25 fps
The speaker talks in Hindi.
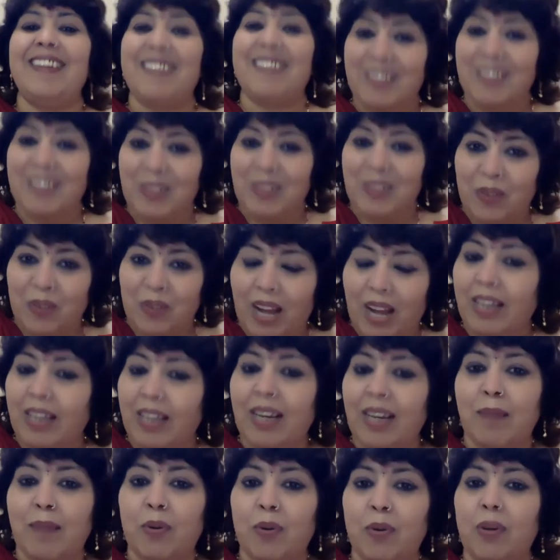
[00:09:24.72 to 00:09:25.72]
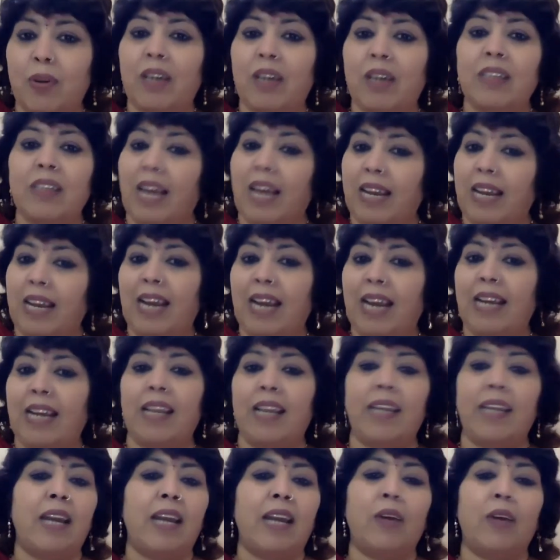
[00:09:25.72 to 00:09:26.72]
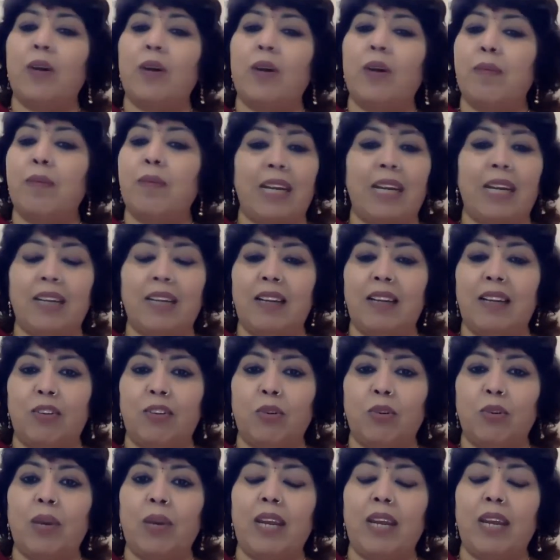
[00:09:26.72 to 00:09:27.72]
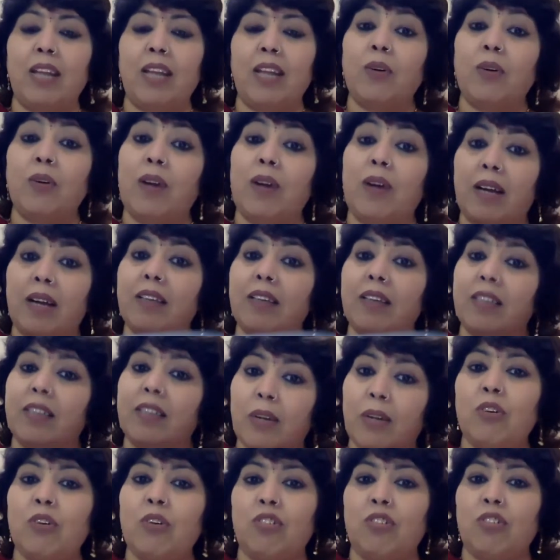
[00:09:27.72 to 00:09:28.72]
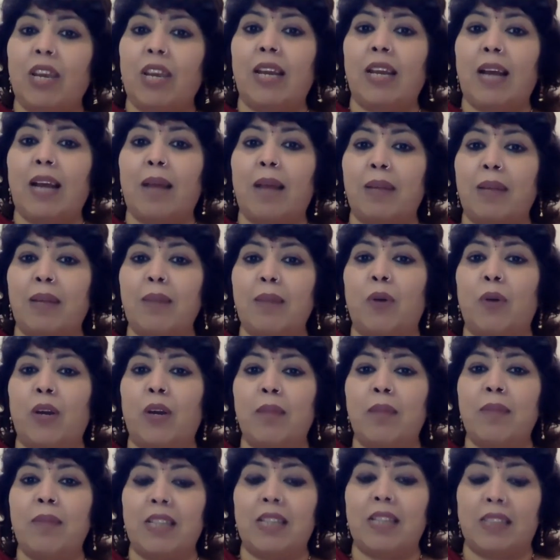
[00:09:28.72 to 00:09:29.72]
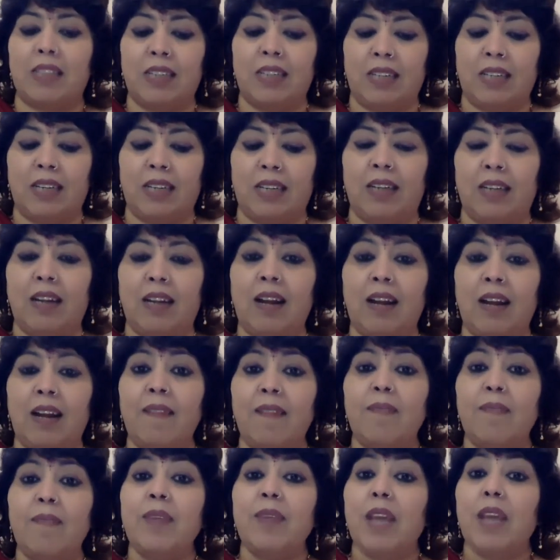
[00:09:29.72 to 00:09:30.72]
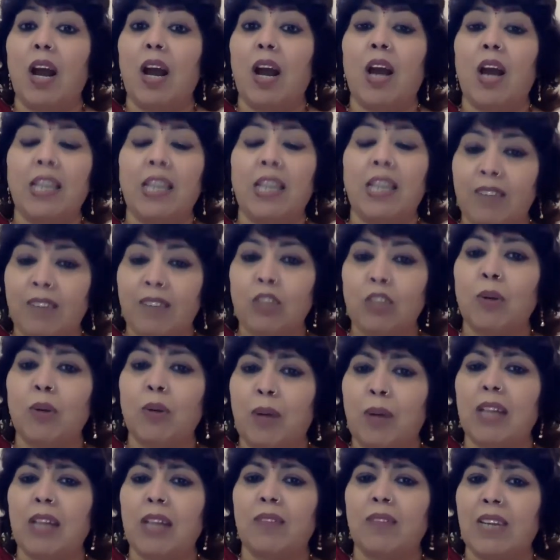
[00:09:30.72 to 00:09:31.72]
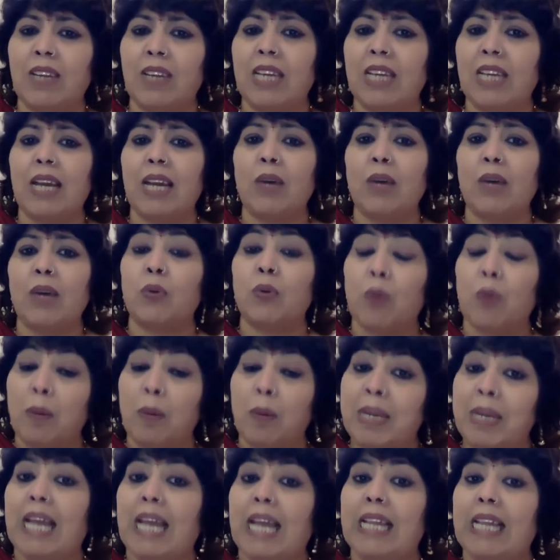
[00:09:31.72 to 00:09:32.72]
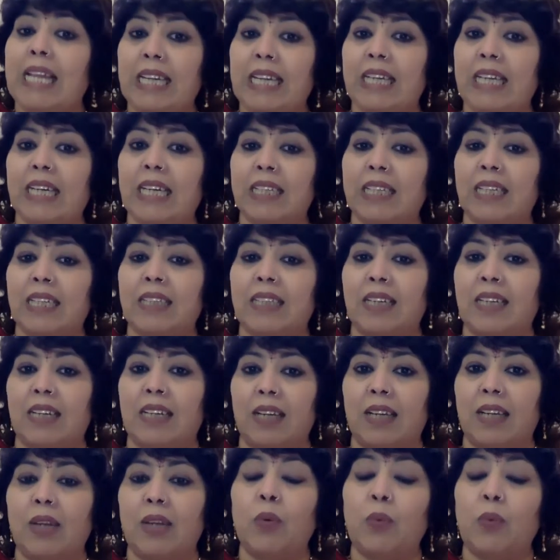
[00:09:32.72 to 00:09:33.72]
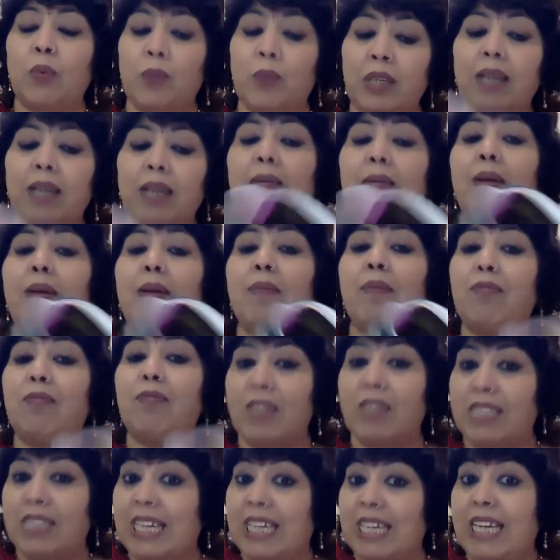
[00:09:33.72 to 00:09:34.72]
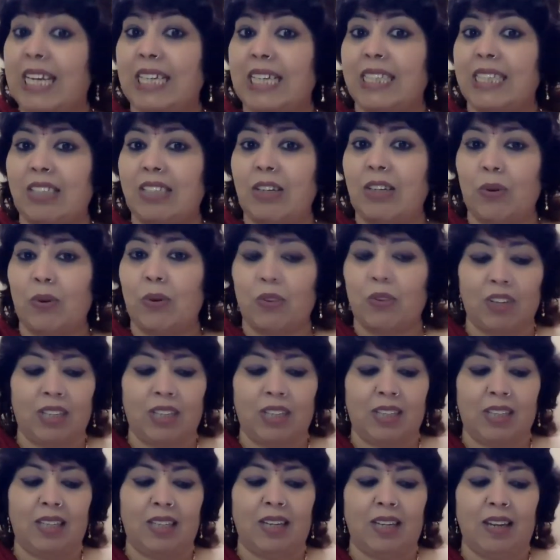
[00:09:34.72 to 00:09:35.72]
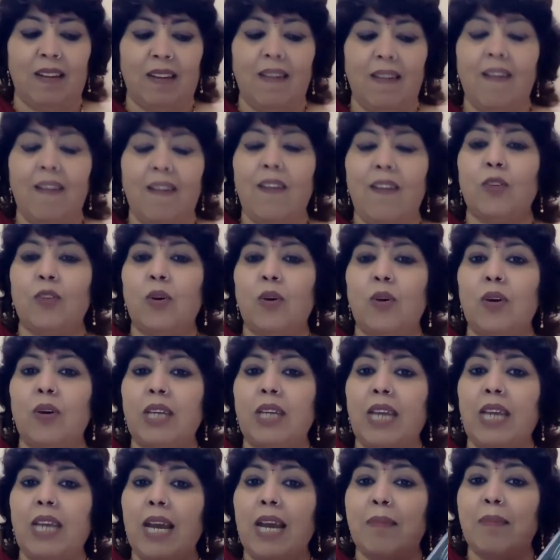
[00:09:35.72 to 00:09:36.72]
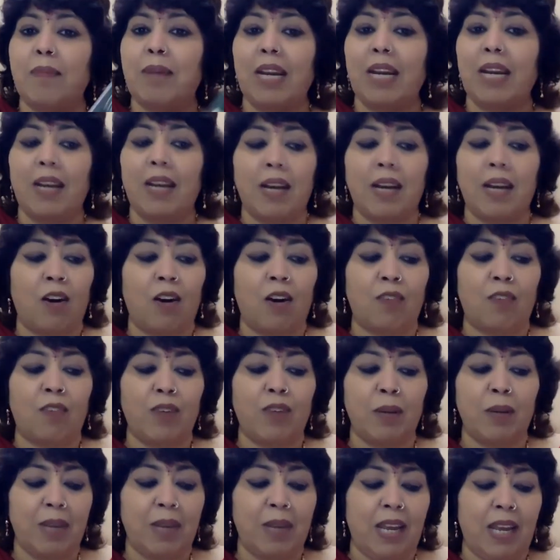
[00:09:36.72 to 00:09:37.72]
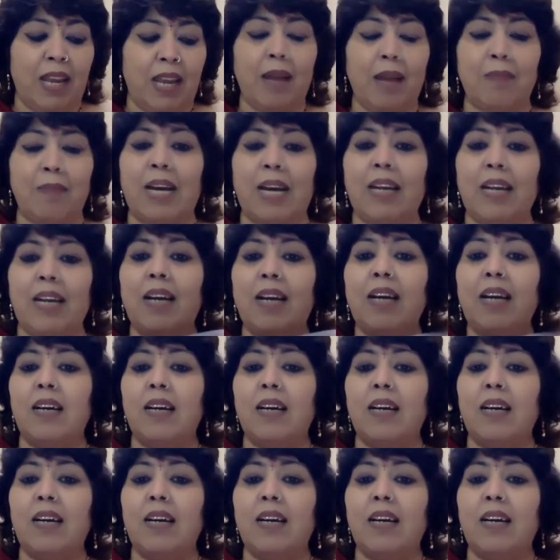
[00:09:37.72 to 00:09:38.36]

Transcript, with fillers: तो अगर आपको थायराइड नहीं है कोई मेडिकल इश्यू नहीं है तो जरूर शेक आपकी बॉडी में असर करेगा इवन जो बहुत वीक है उनको भी हेल्दी कर देता है उनकी भी फिजिक अच्छी हो जाती है तो ये हमारा ऑफर में है हमारा